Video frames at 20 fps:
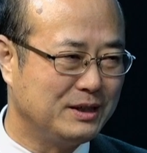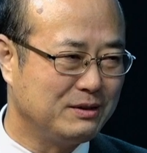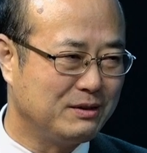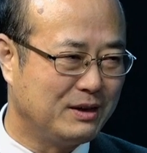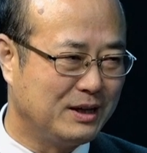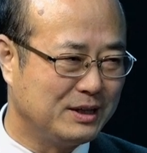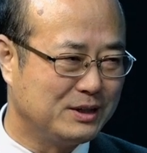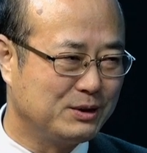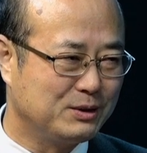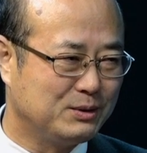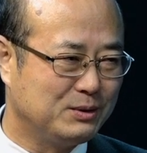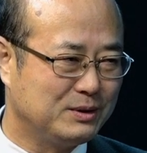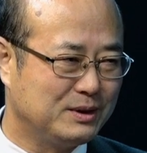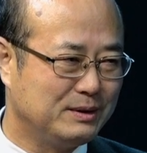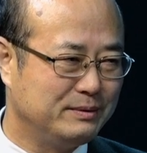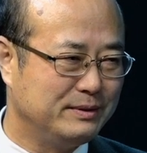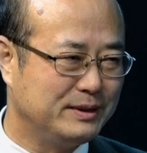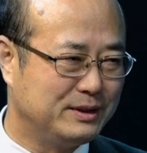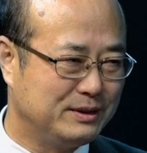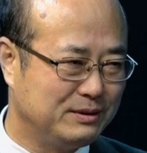사냥 하시고
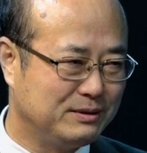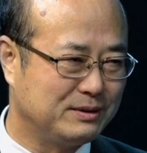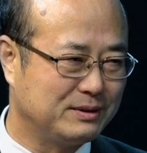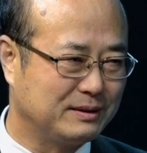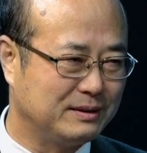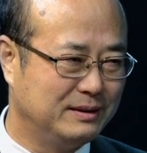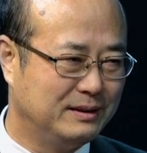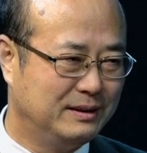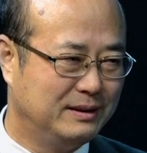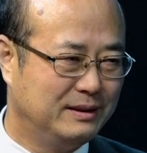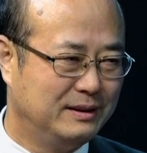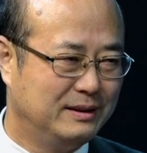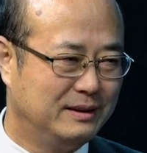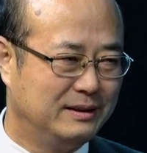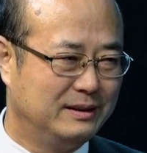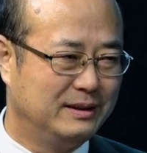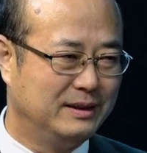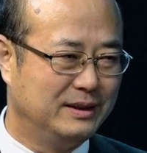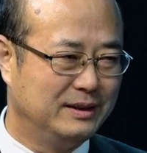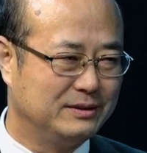그다음에 네. 지역
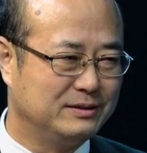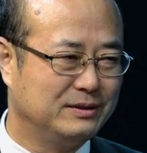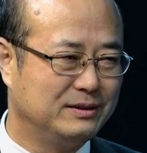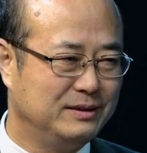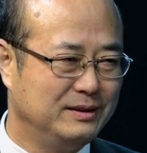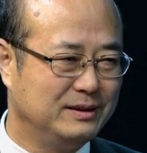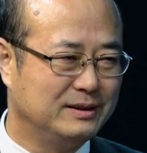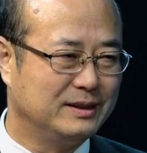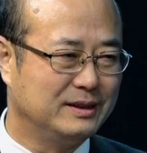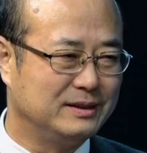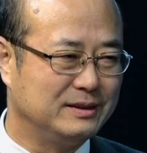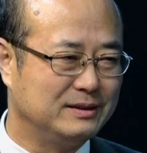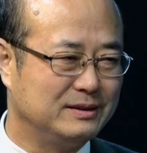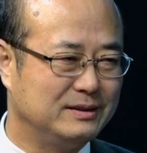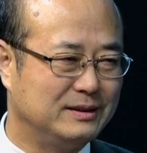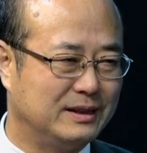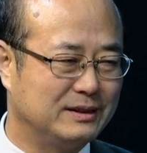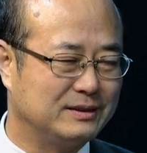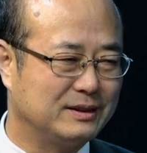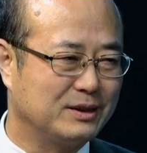해서
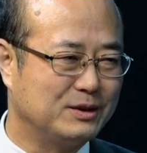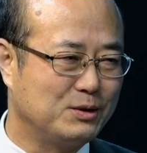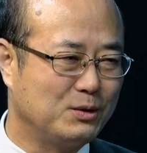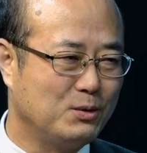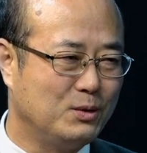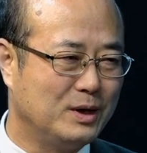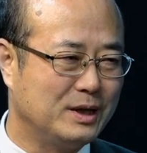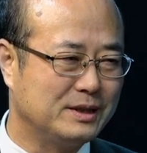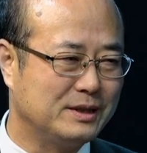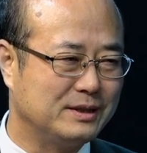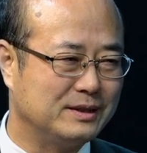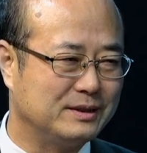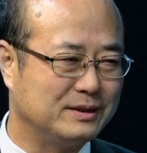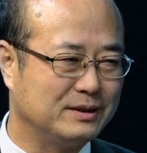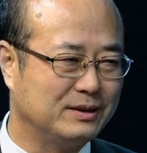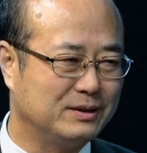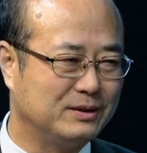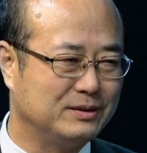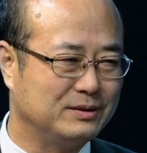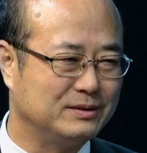일단 안착에 성공하신
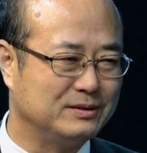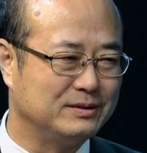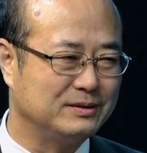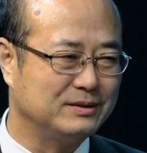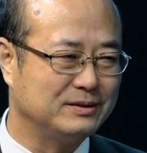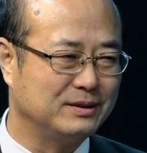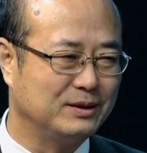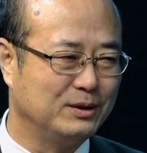그런 네.